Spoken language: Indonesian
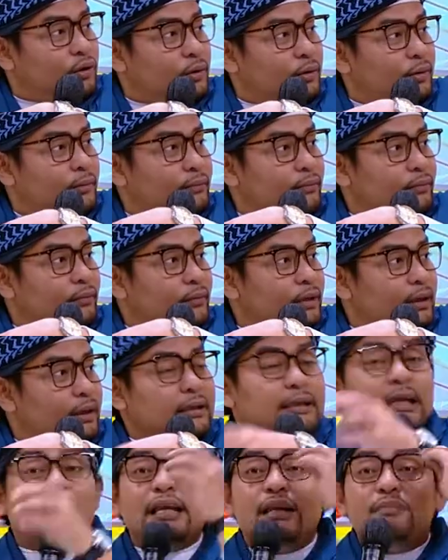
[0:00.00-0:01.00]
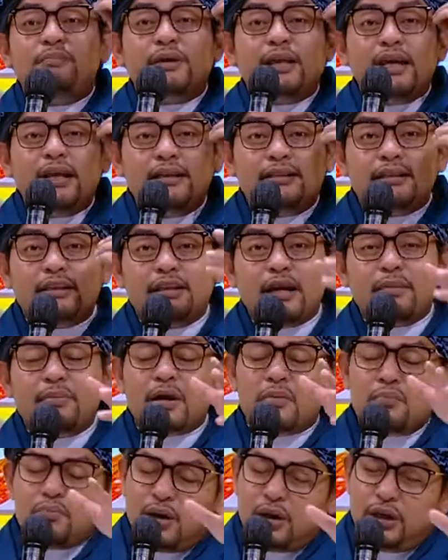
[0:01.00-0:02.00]
aduh aduh yang dipikirin setiap
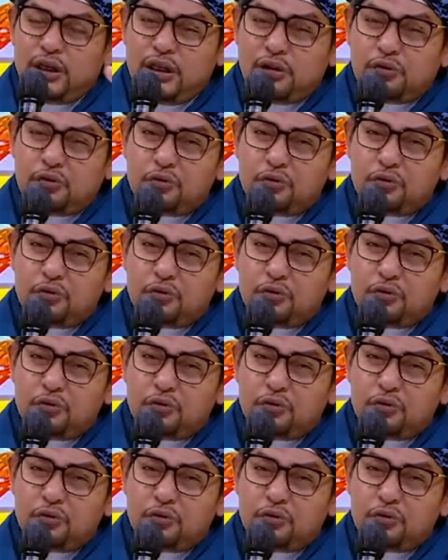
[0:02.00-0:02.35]
hari begitu